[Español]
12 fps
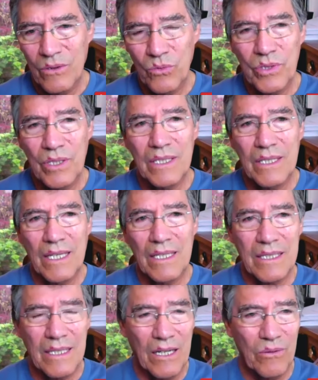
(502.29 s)
Tú
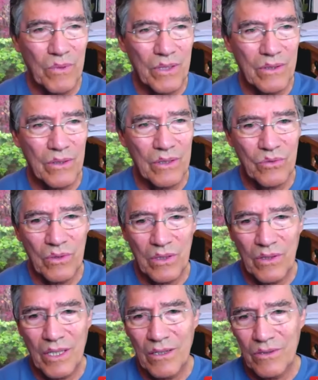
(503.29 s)
citaste el aumento de
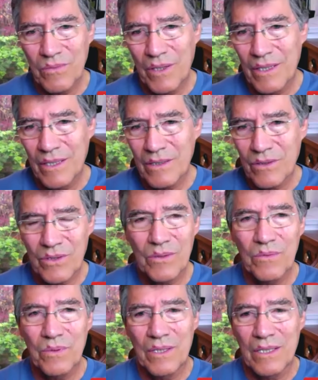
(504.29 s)
sueldo a los maestros
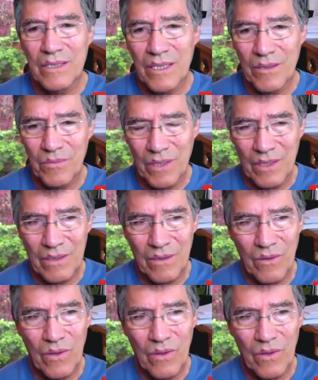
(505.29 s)
sin financiamiento.